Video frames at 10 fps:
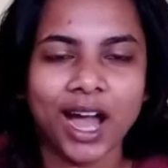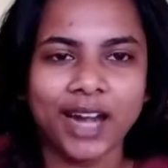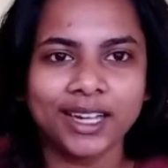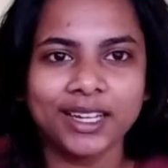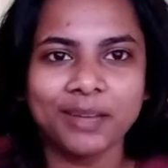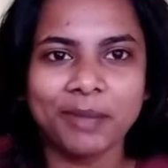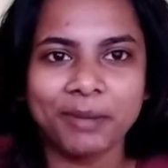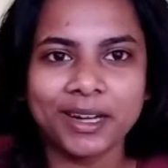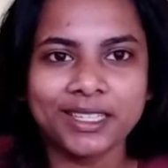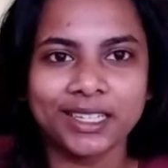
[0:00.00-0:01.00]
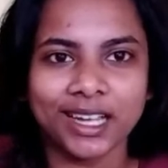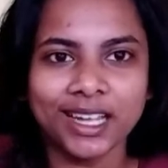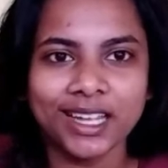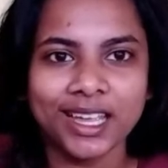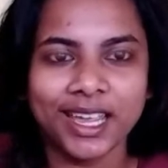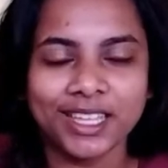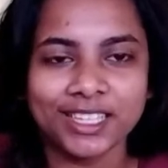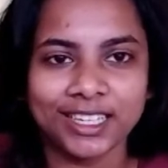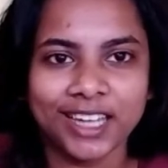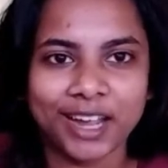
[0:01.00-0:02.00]
আর একটা ব্যাপার যেটা এই
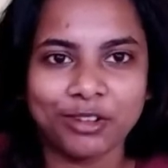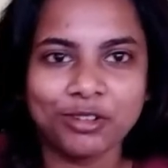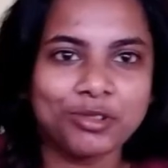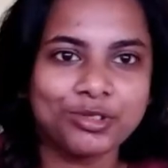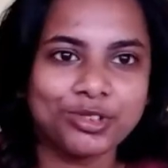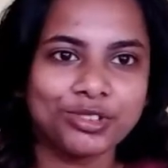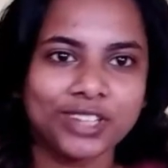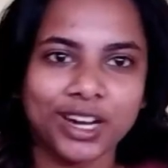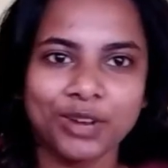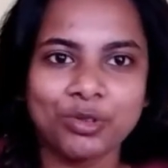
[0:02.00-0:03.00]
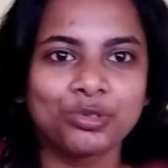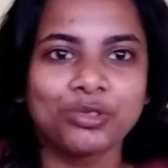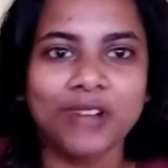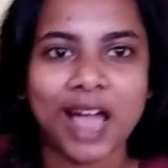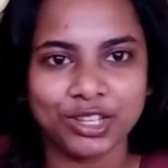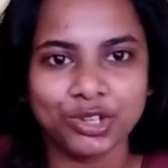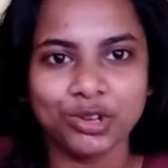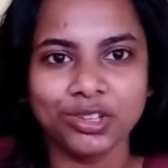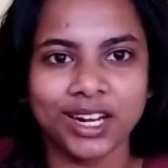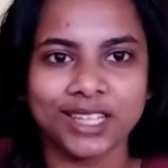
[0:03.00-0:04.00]
চ্যানেলে এখনো পর্যন্ত যারা নতুন
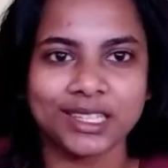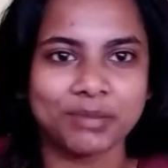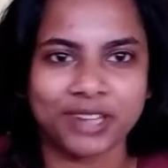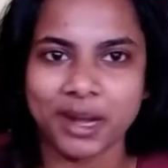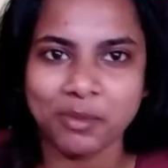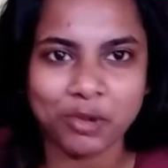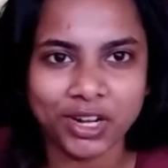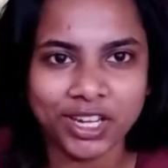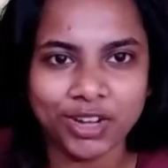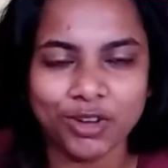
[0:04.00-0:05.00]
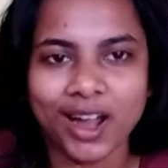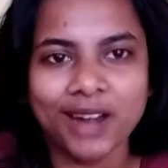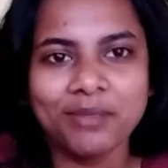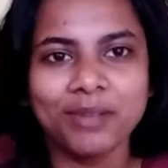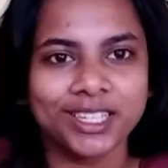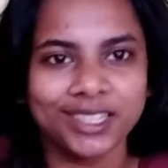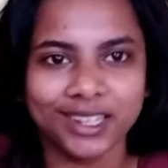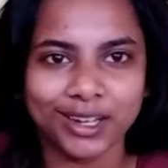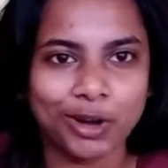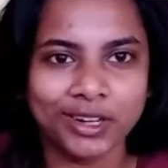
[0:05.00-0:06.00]
আছো তারা সাবস্ক্রাইব করে নিও আর পাশে
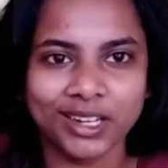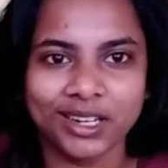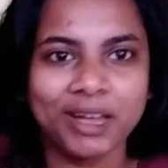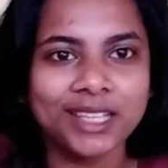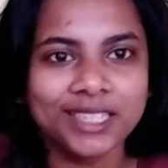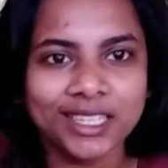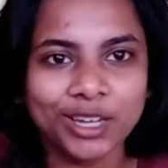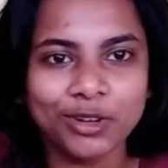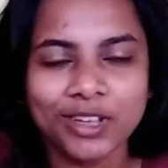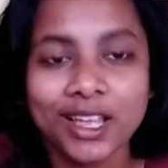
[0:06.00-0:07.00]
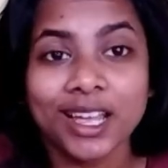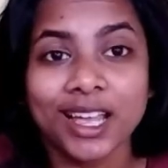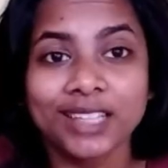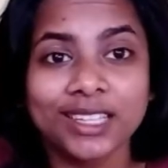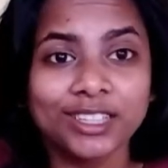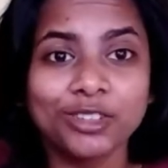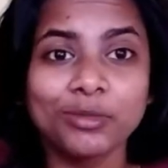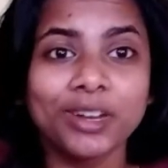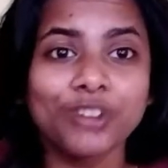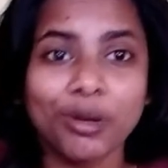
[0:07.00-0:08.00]
থাকা ঘন্টাটা বাজিয়ে দিও যাতে
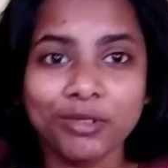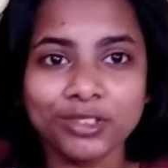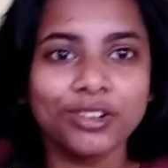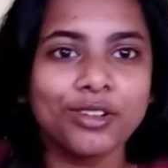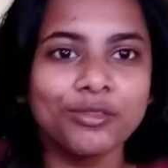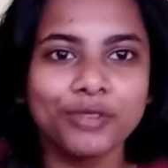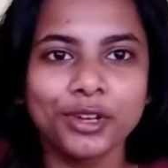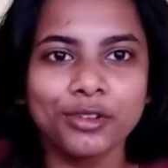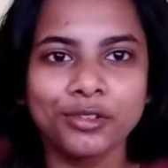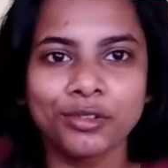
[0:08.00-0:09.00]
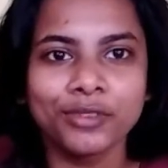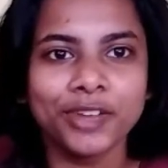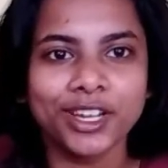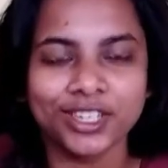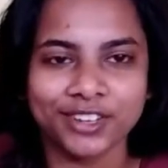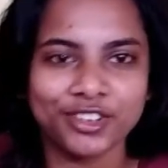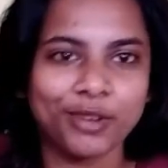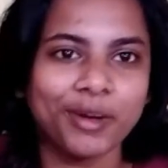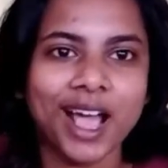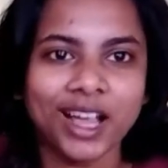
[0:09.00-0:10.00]
তোমরা সমস্ত রকম ভিডিওর নোটিফিকেশান
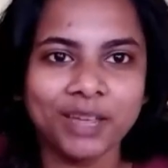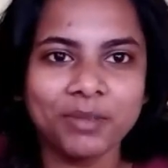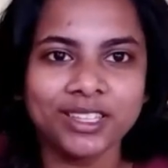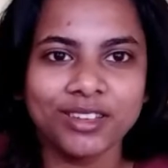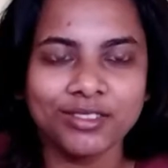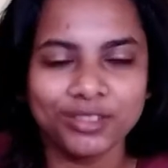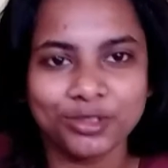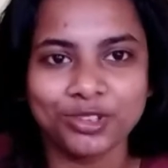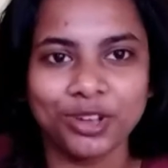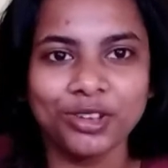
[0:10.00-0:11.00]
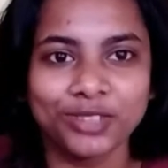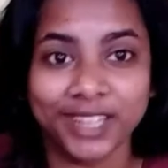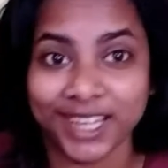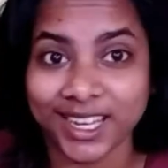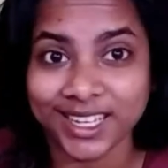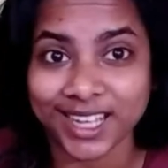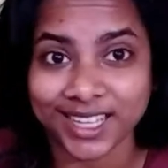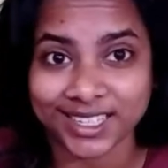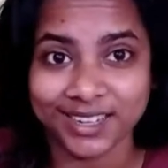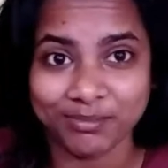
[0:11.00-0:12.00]
সবার আগে পেয়ে যাও তো চলো দেখে নিই
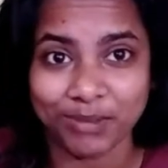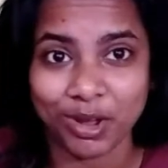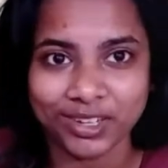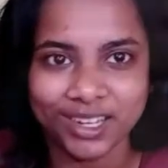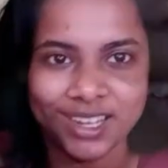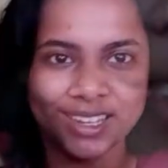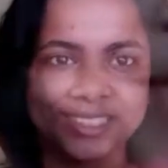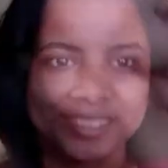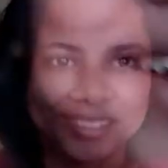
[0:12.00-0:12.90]
আজকের ব্লগটা তো